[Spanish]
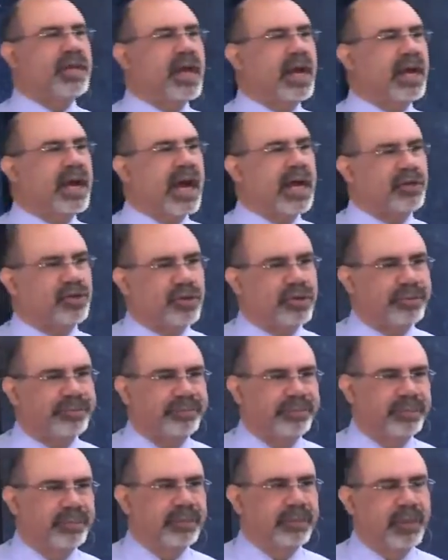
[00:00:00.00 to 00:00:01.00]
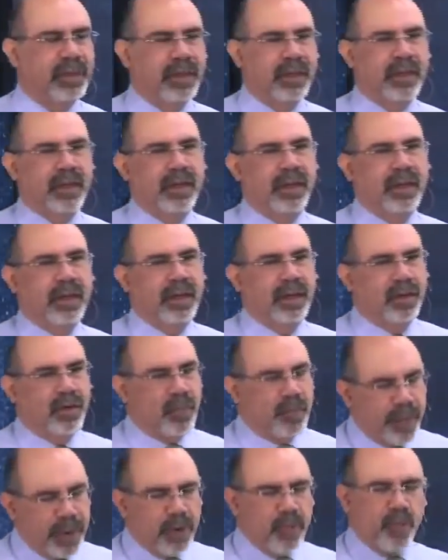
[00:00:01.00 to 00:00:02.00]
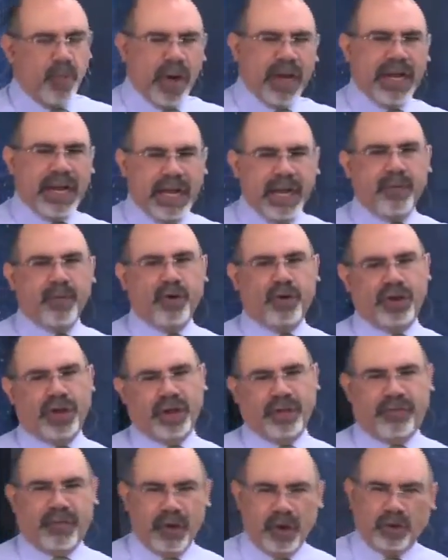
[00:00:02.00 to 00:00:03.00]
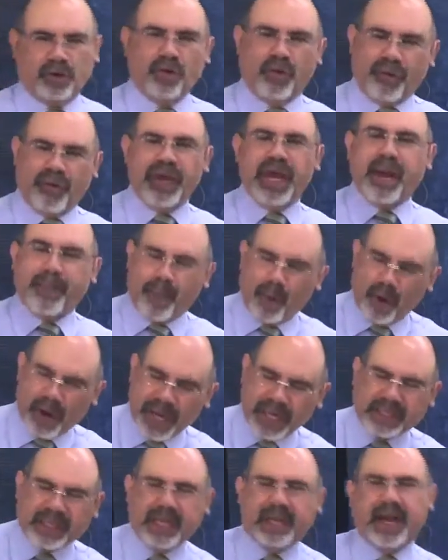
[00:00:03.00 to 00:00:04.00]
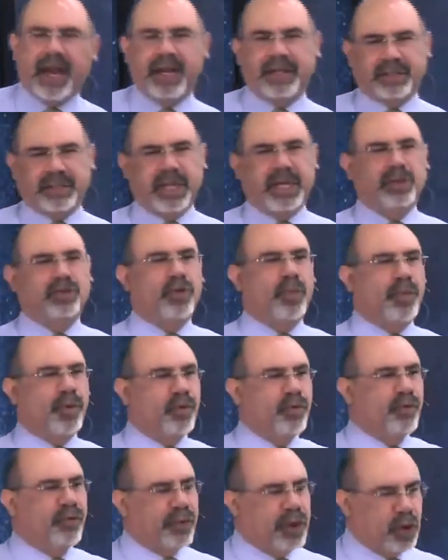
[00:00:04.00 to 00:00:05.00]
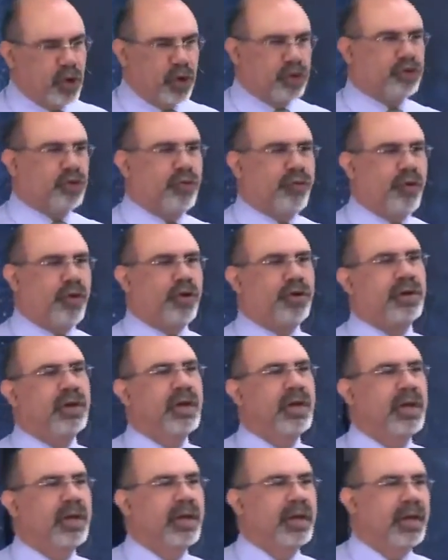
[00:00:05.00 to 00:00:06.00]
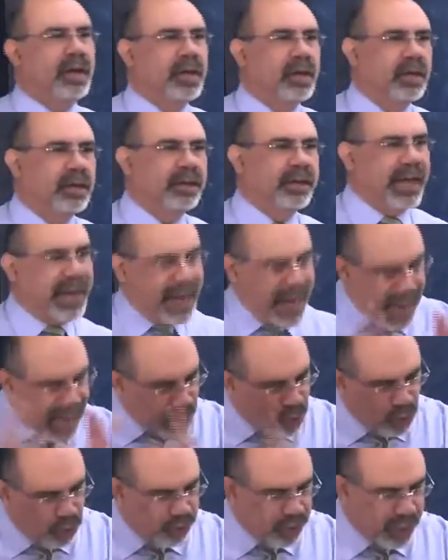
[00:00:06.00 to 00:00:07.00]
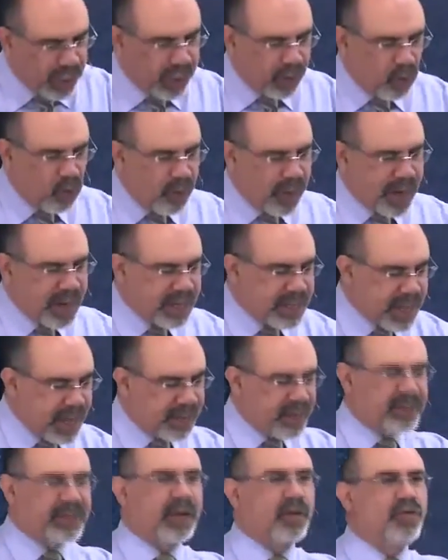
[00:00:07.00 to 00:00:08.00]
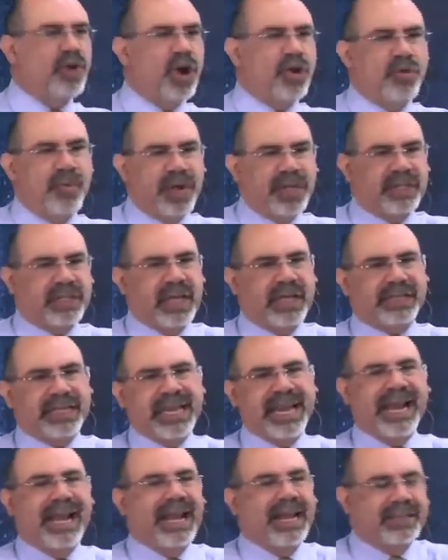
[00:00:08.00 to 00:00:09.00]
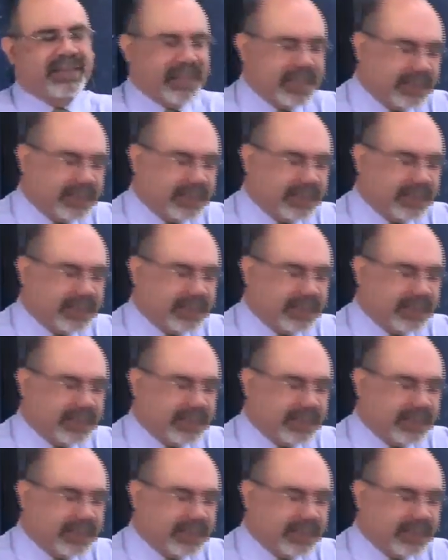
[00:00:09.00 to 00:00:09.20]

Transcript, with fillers: al caso, Compré un buen libro de filosofía política escrito por un filósofo decano de humanidades en una universidad inglesa.